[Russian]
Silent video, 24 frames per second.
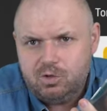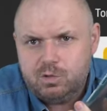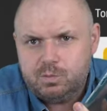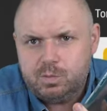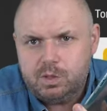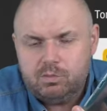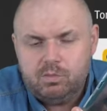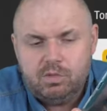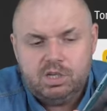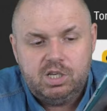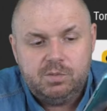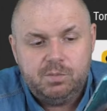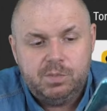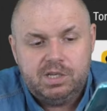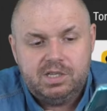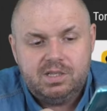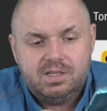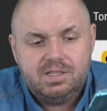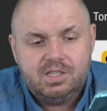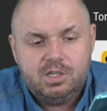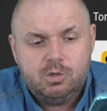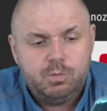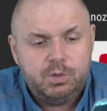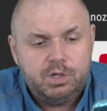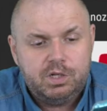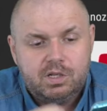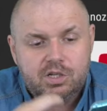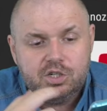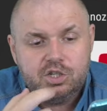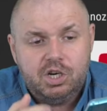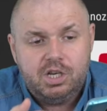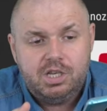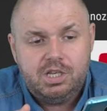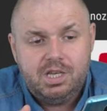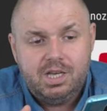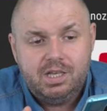из-под моих переносить
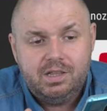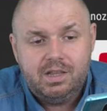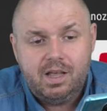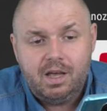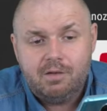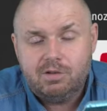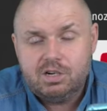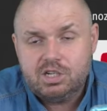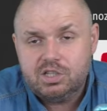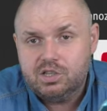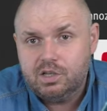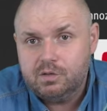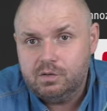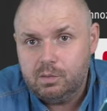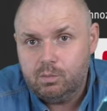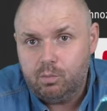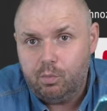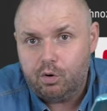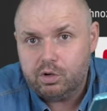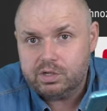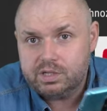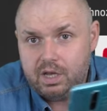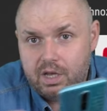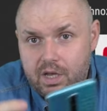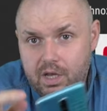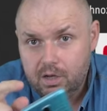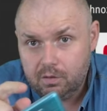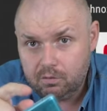приложение на ваш TV-бокс.